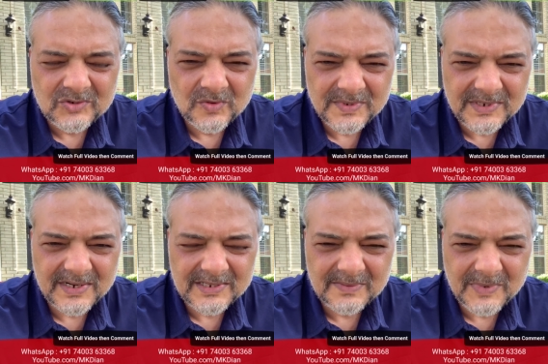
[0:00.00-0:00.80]
24
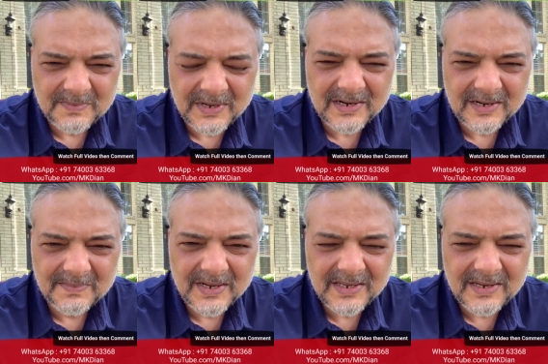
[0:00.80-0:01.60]
घंटे से बड़बड़ करने
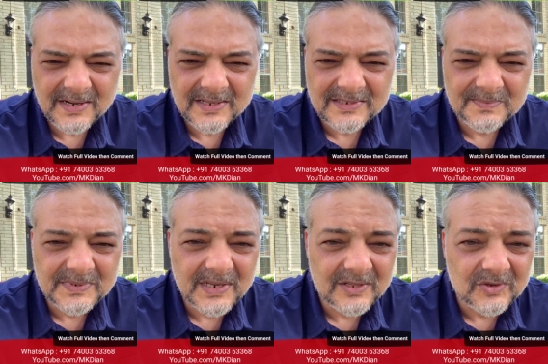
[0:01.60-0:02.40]
में लगी है ना
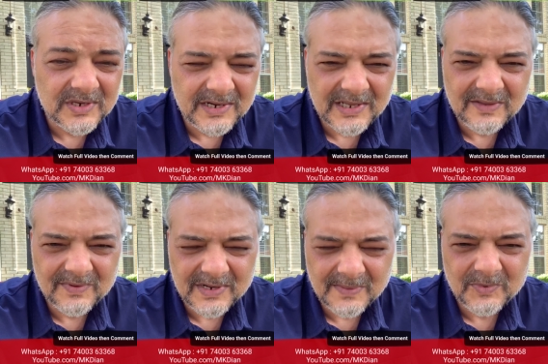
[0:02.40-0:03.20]
सबसे ज़्यादा तो ये टिकी
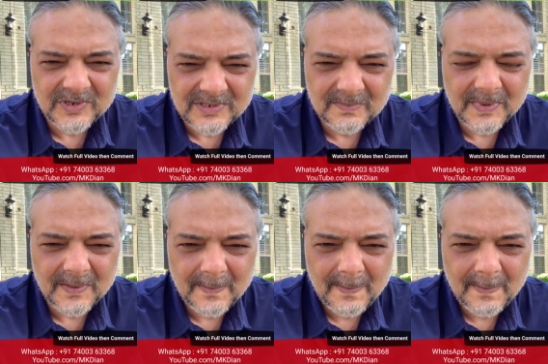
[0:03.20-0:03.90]
हुई है नेपोटिज्म में